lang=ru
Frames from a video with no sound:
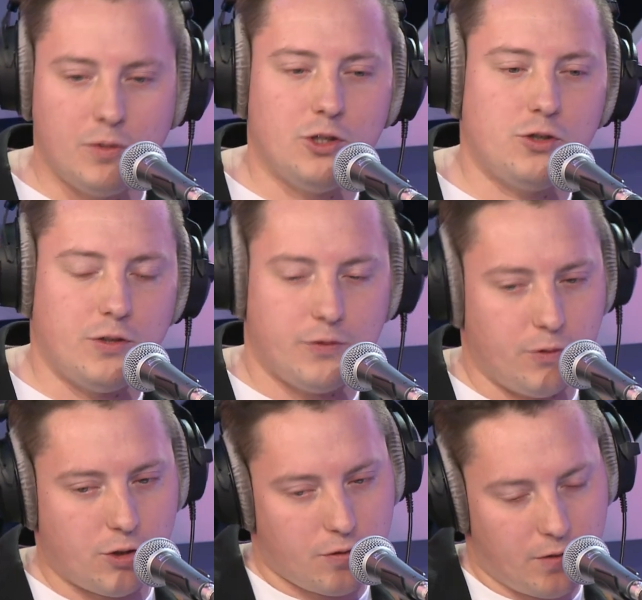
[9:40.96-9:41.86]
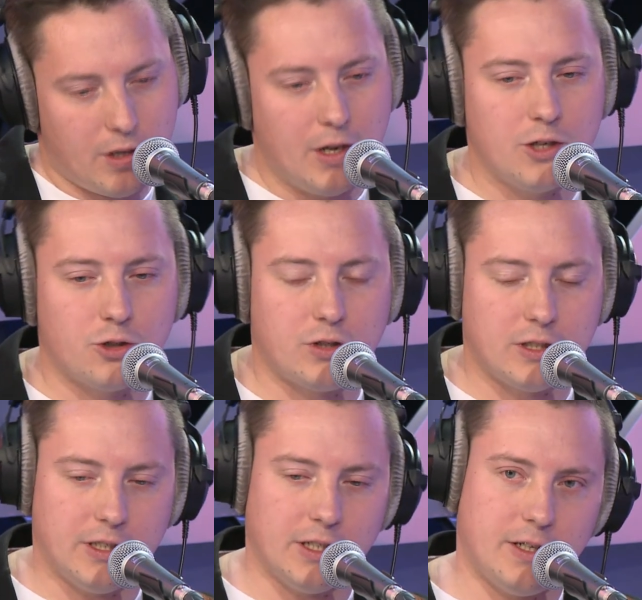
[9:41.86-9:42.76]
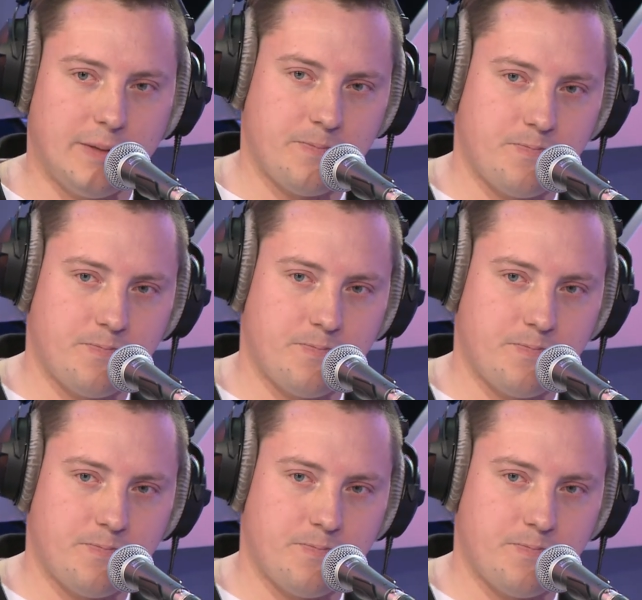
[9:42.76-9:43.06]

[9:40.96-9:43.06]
мы еще и в творчестве что-то сделали.